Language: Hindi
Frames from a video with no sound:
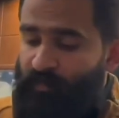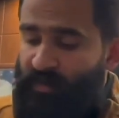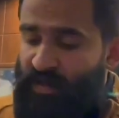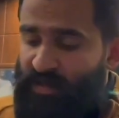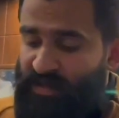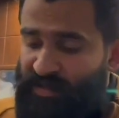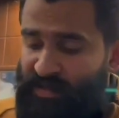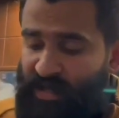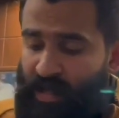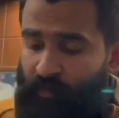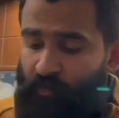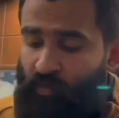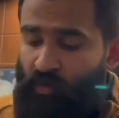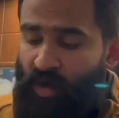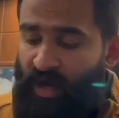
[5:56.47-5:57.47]
कि जिससे
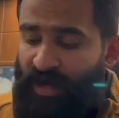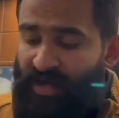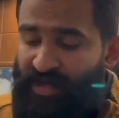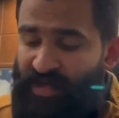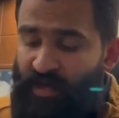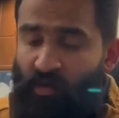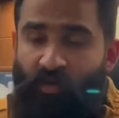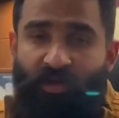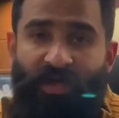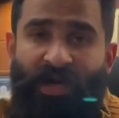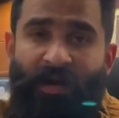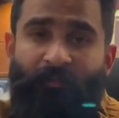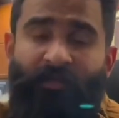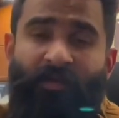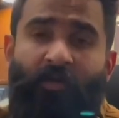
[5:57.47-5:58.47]
आपको आइडिया हो कि
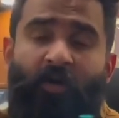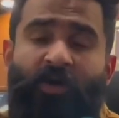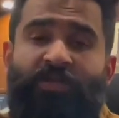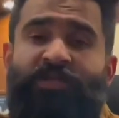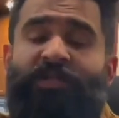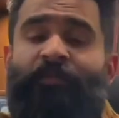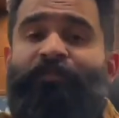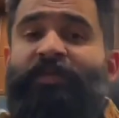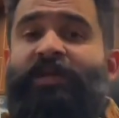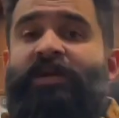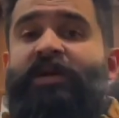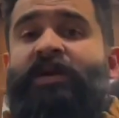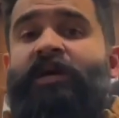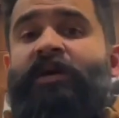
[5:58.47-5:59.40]
आप कॉस्ट अपनी